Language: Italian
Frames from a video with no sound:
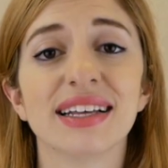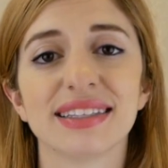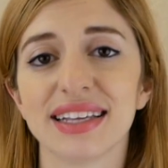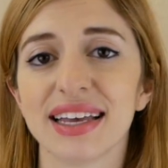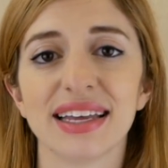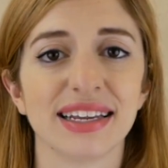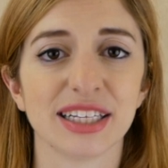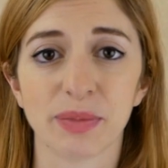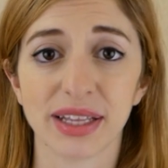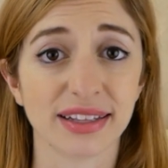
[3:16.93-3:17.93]
Se ne
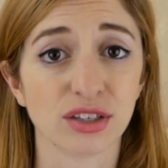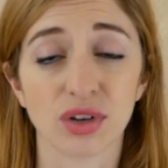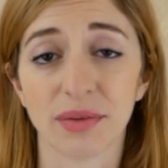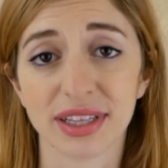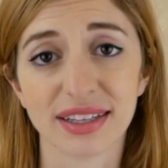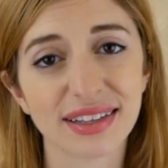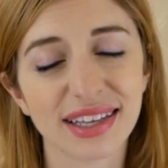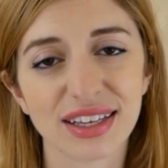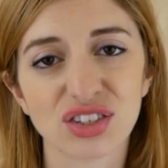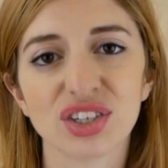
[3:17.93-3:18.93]
spendete solamente
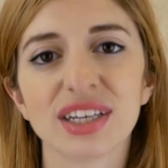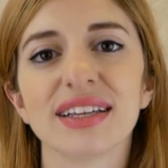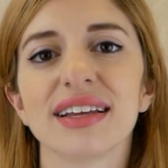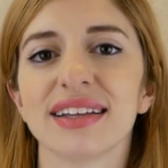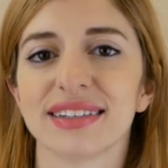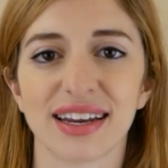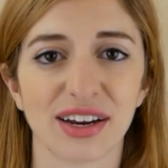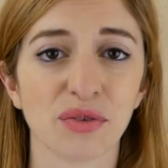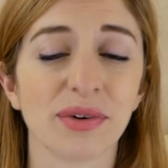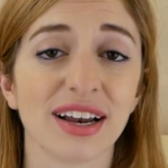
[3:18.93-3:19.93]
10 eh,
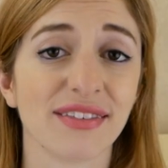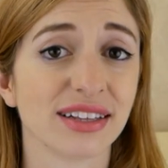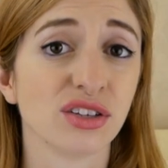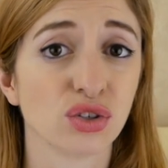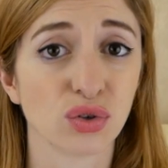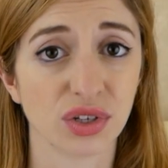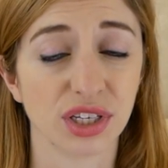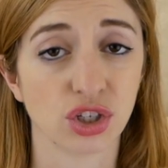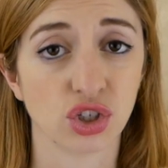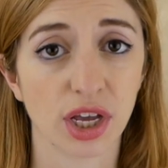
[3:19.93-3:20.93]
saranno prelevati solo
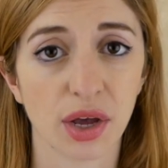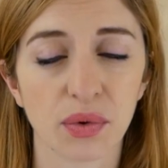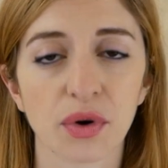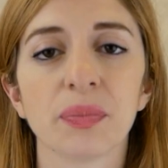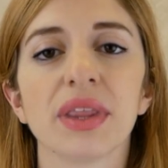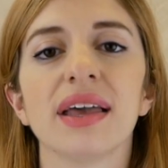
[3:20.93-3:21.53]
10 euro.